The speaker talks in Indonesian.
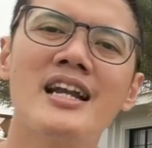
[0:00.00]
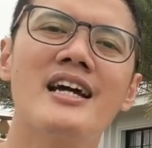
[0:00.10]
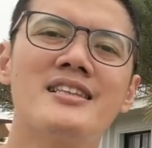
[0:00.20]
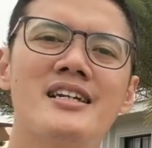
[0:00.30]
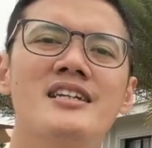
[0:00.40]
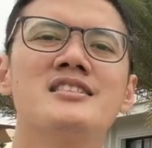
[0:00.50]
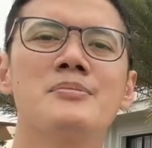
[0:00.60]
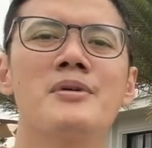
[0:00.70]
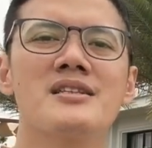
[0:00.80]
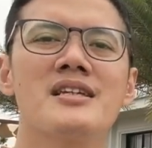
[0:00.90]
kelihatannya
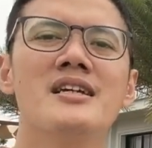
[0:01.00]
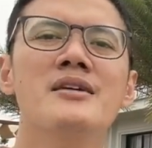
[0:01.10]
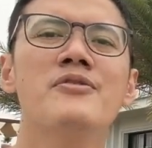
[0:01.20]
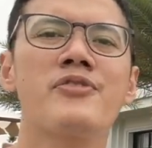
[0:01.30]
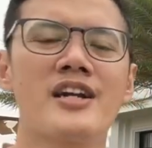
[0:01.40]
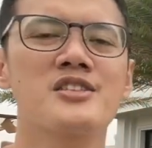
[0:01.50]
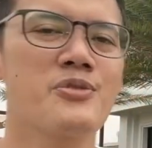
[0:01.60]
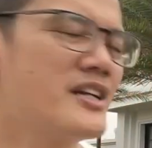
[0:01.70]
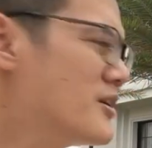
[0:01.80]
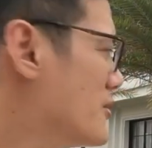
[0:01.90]
seperti French
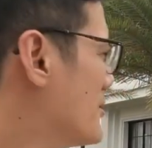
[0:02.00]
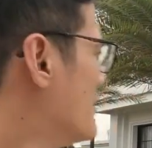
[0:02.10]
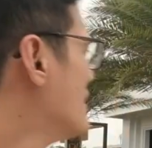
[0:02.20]
window.